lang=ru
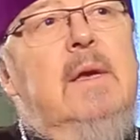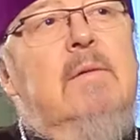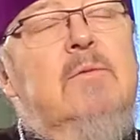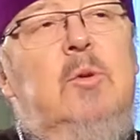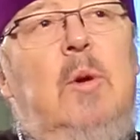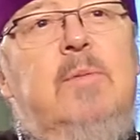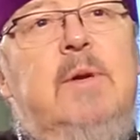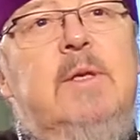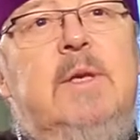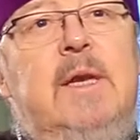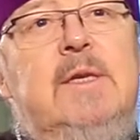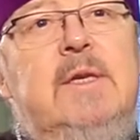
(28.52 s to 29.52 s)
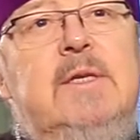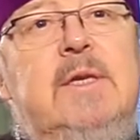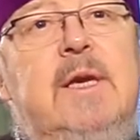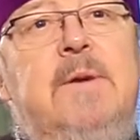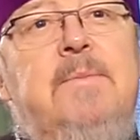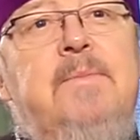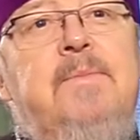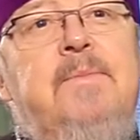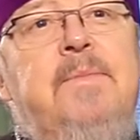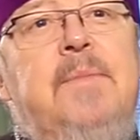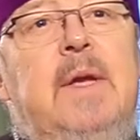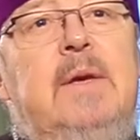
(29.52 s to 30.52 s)
в доброй традиции
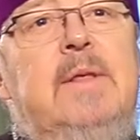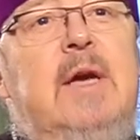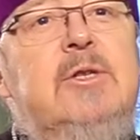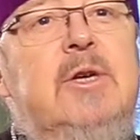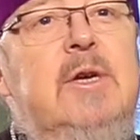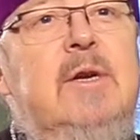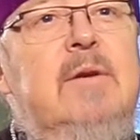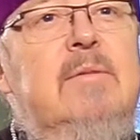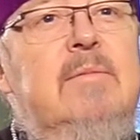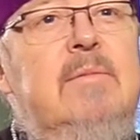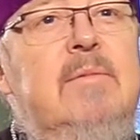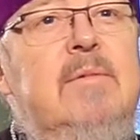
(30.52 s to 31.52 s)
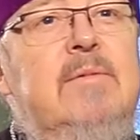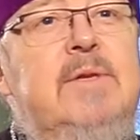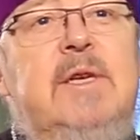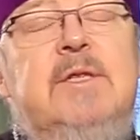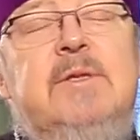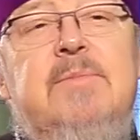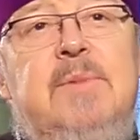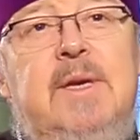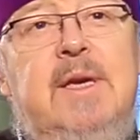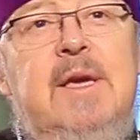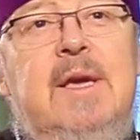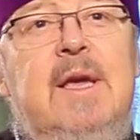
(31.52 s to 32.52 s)
наши все
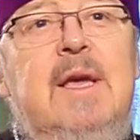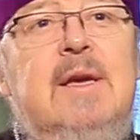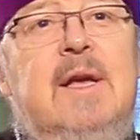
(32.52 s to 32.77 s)
СМИ,